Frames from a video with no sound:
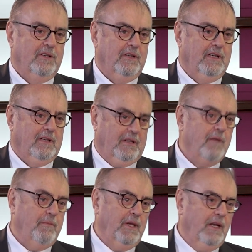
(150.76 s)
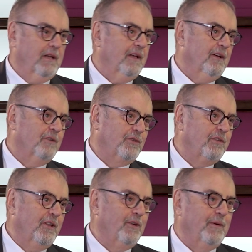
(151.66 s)
eh, en
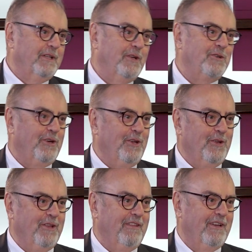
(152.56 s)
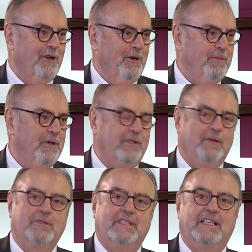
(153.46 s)
1898, quiero decir, ¿no? Pero
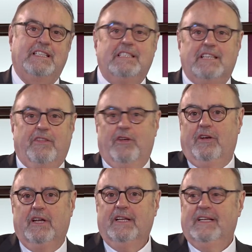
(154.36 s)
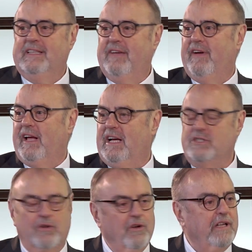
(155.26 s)
tenemos esta sensación de
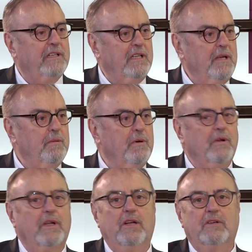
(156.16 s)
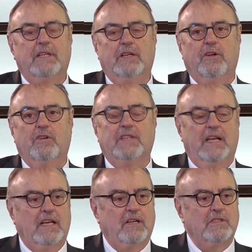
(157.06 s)
fracaso colectivo, de que no, nos
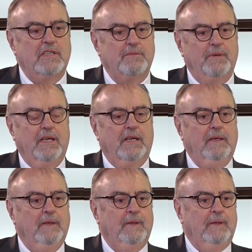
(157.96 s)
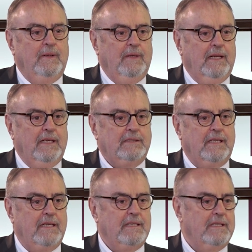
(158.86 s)
salen las cosas bien. Las
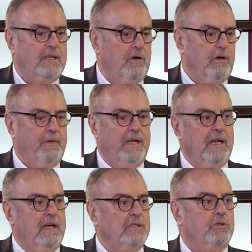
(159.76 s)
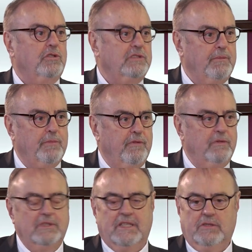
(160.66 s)
crisis económicas, las dos tan
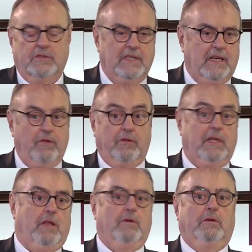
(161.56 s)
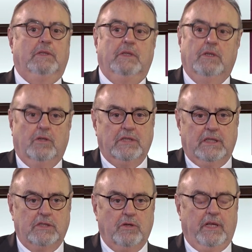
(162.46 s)
profundas, nos han azotado, nos
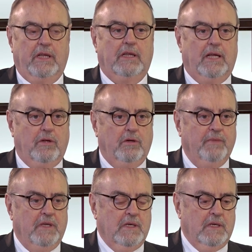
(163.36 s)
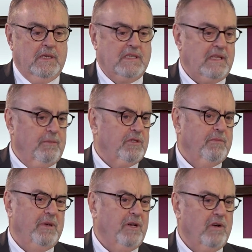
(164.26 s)
han desorientado. Estamos
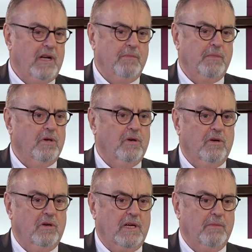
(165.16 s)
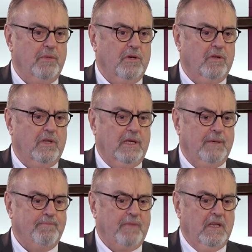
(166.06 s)
en pleno cambio, cambio
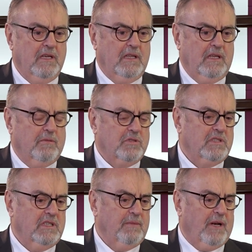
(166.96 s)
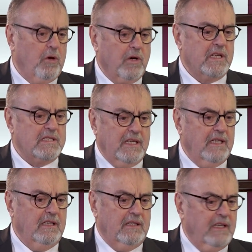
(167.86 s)
de, digamos, de valores,
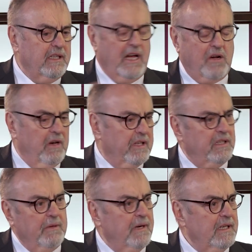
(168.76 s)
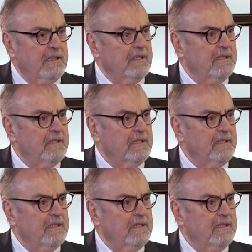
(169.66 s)
de ética colectiva.